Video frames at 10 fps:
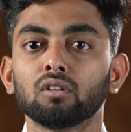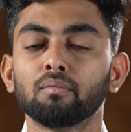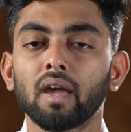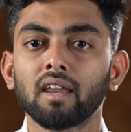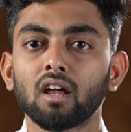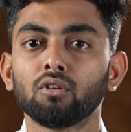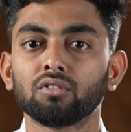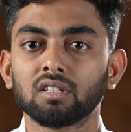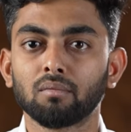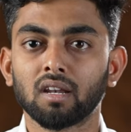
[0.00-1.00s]
இது மெயினான
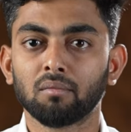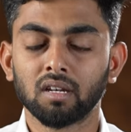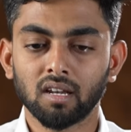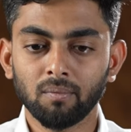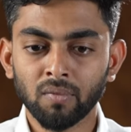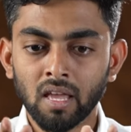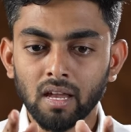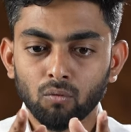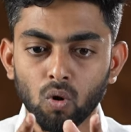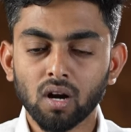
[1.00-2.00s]
ஒரு விஷயம் என்ன அப்படின்னா
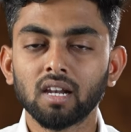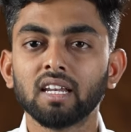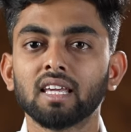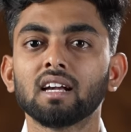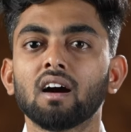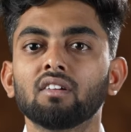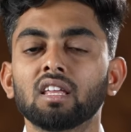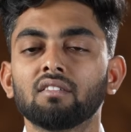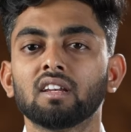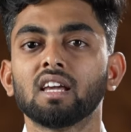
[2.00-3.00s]
உங்களை நீங்கள்
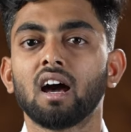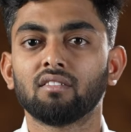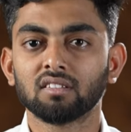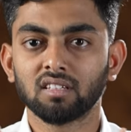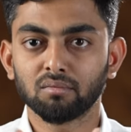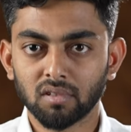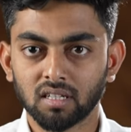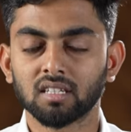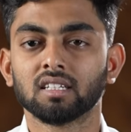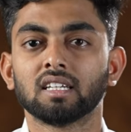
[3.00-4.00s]
கவனிக்க வேண்டிய அவசியம்
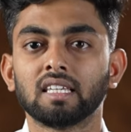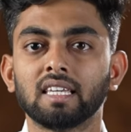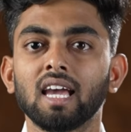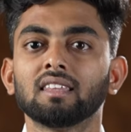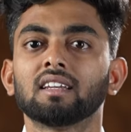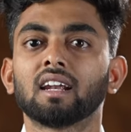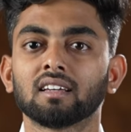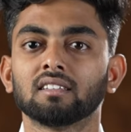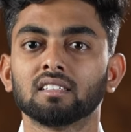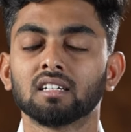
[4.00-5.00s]
இருக்குது ஏன் இது
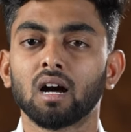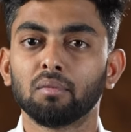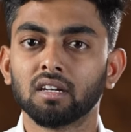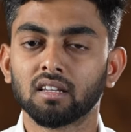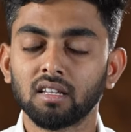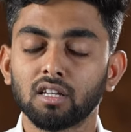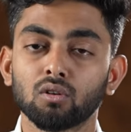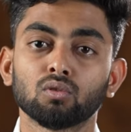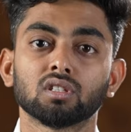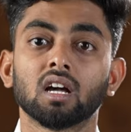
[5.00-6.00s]
நடக்குது அப்படின்றத
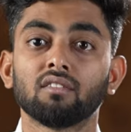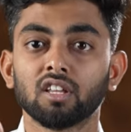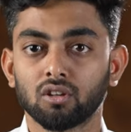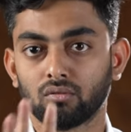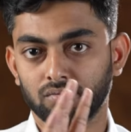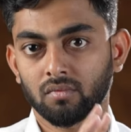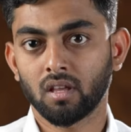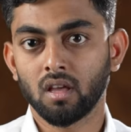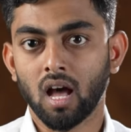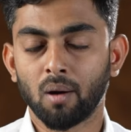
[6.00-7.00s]
நீங்கள் கொஞ்சம் கவனிக்கணும்
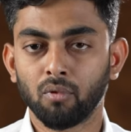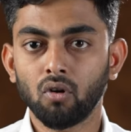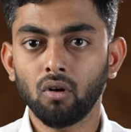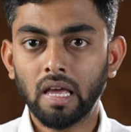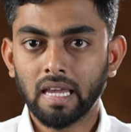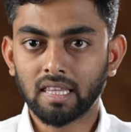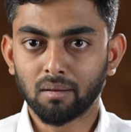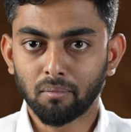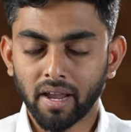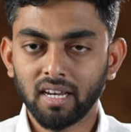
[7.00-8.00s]
அப்போது
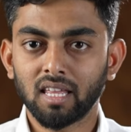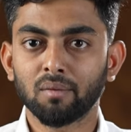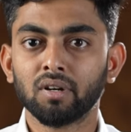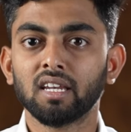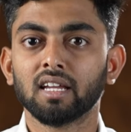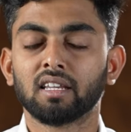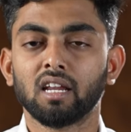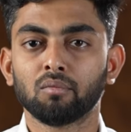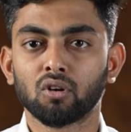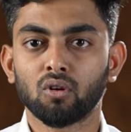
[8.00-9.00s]
இந்த மைண்டை எப்படி நீங்கள்
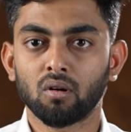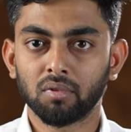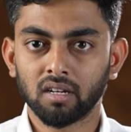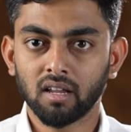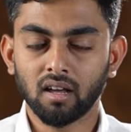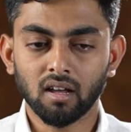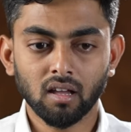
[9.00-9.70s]
ட்ரெயின் பண்ணணும் அப்படின்னா